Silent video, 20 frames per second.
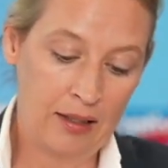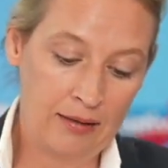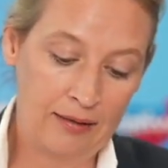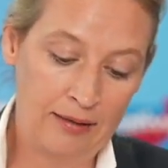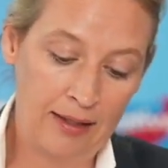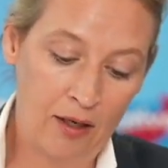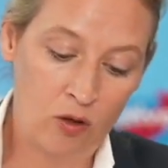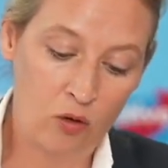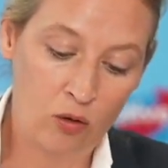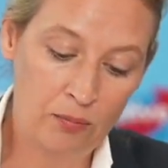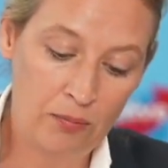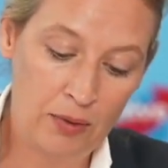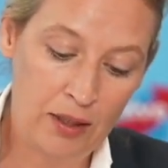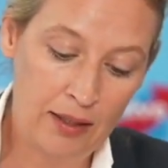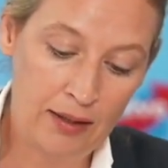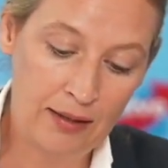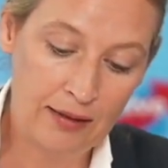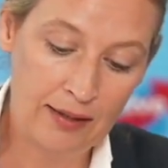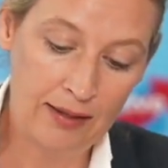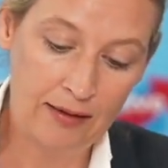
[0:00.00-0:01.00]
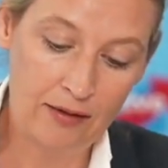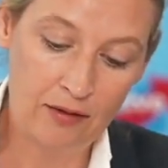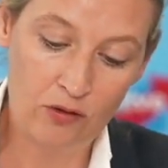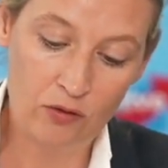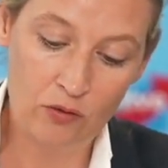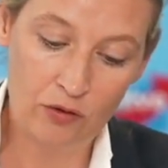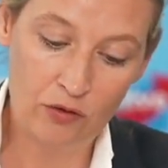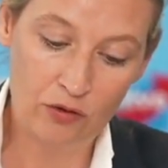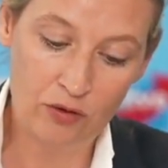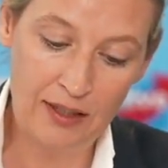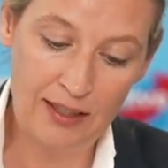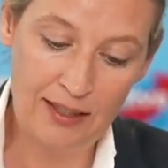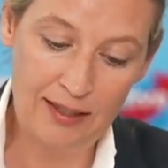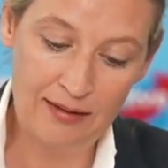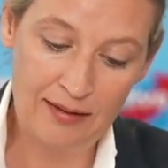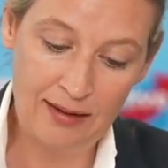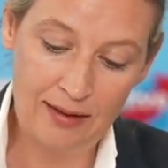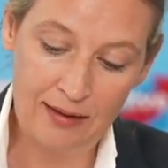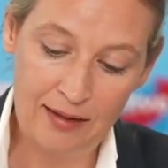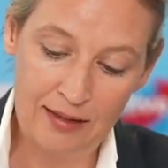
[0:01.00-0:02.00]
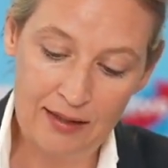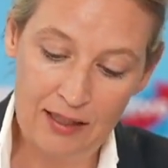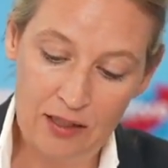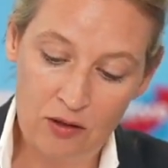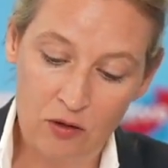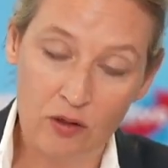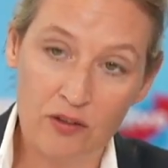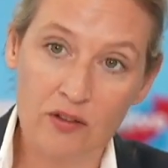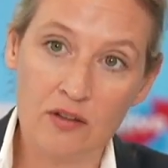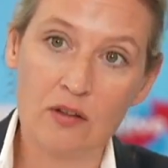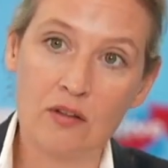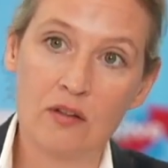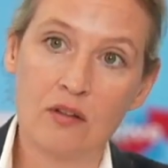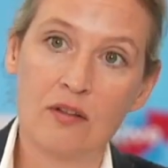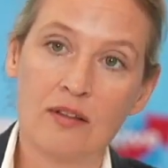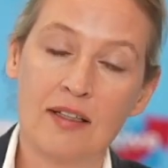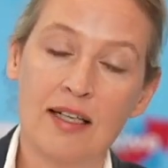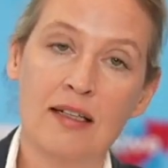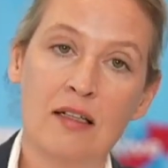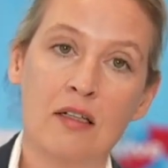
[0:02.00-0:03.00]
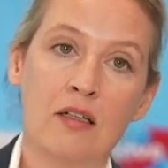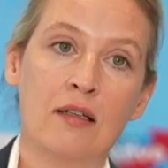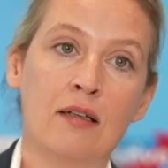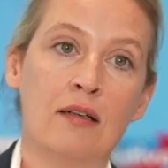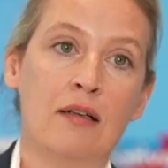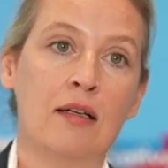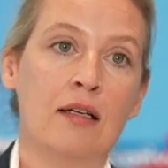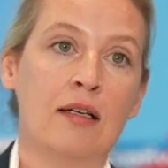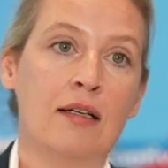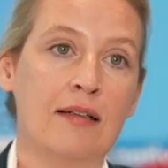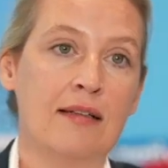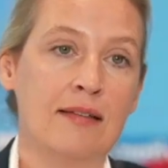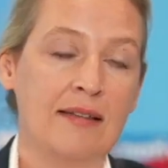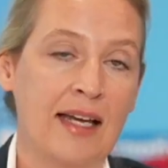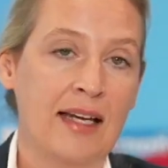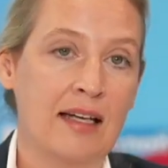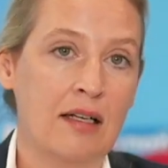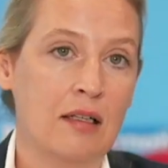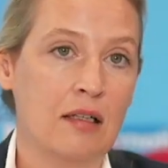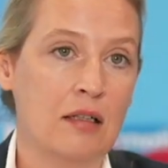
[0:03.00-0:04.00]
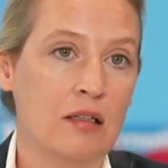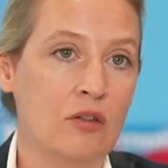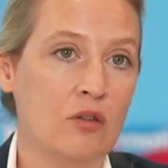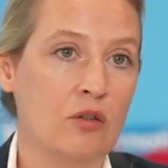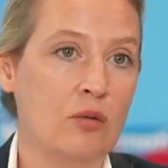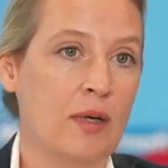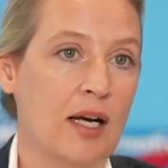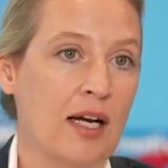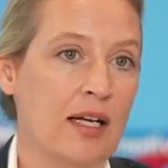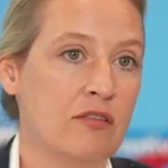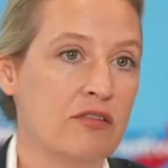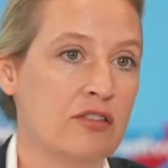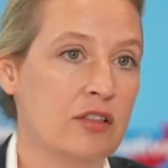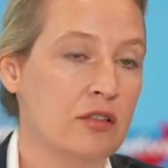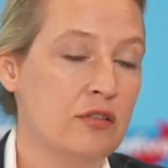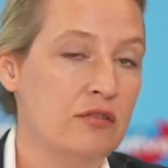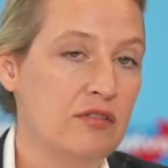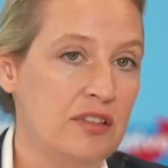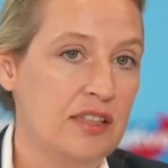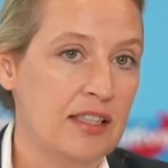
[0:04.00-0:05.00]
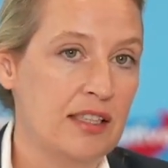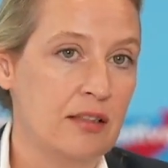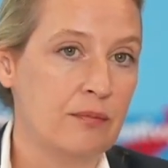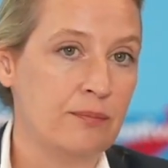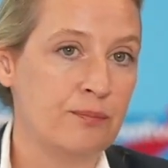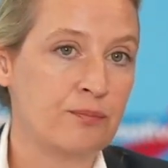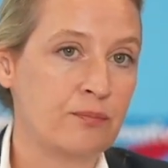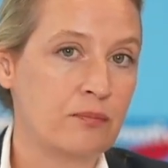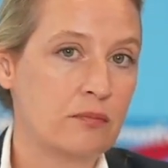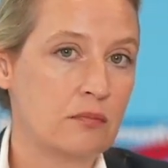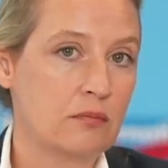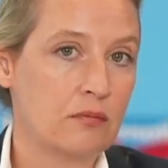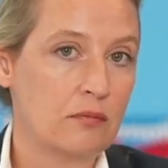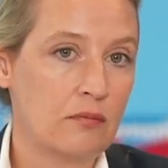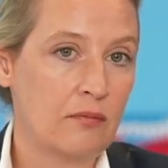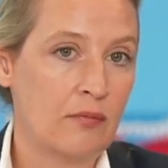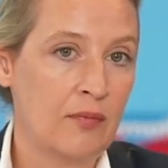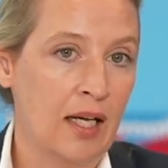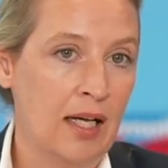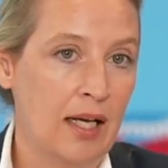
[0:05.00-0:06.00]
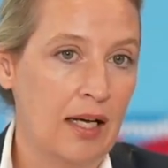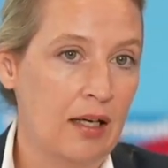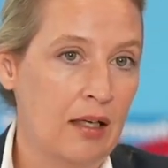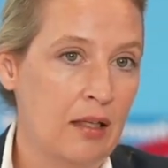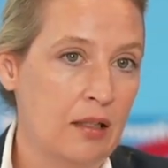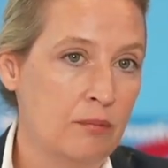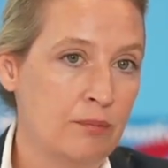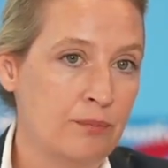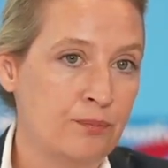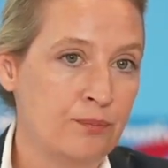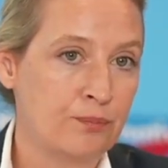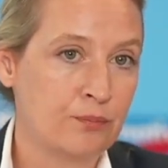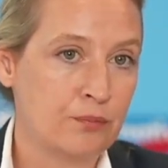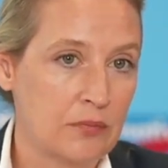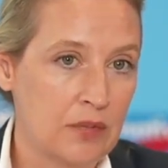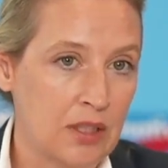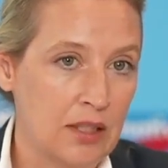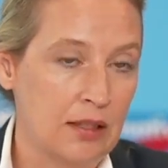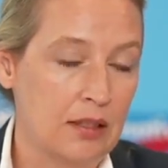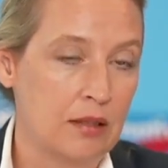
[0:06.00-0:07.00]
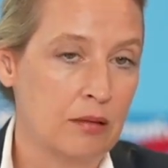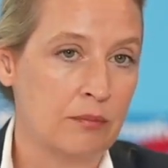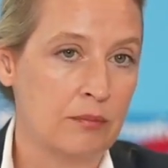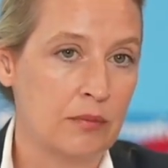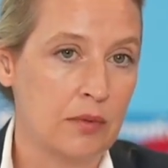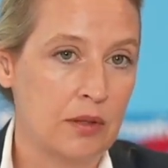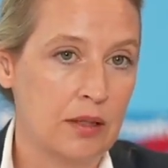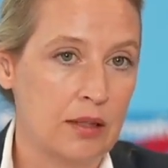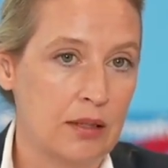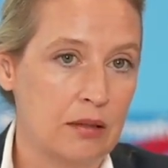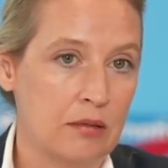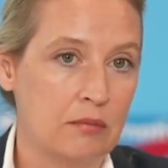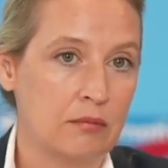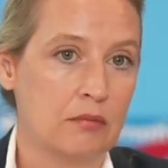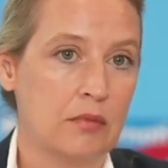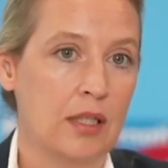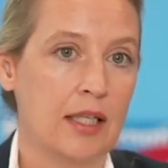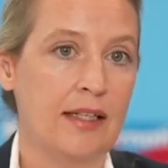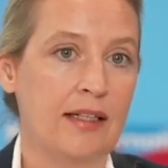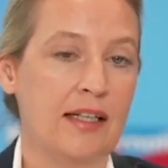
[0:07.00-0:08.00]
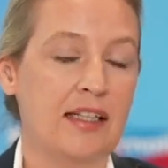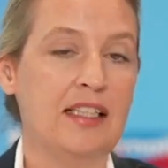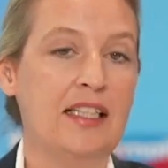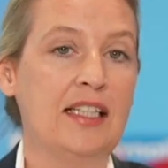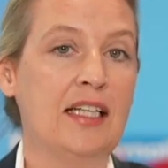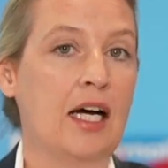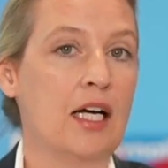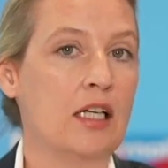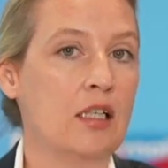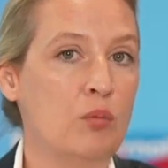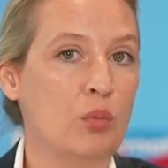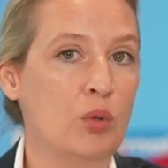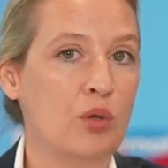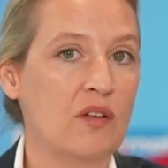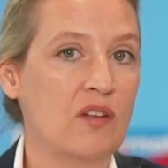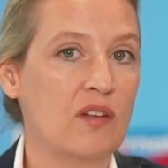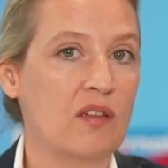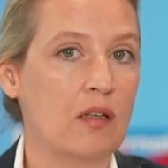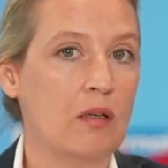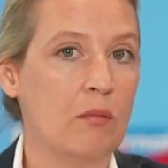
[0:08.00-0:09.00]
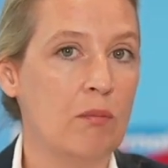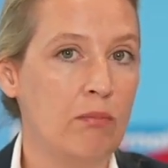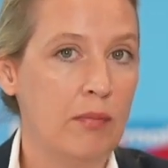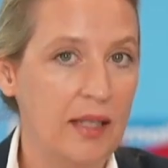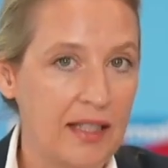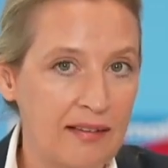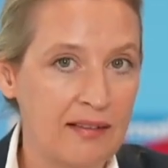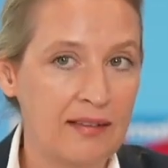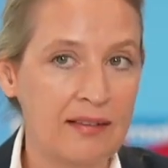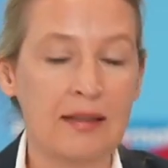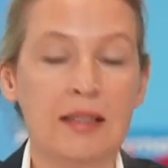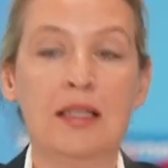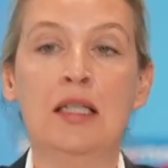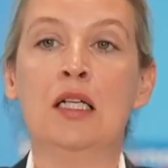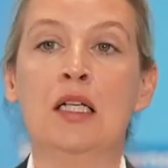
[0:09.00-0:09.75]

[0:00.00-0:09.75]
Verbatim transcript: Darum kann es nur so gehen, die Energiekosten zu senden, äh, senken über einen vernünftigen ähm, ähm, ähm, Energieangebotsmix.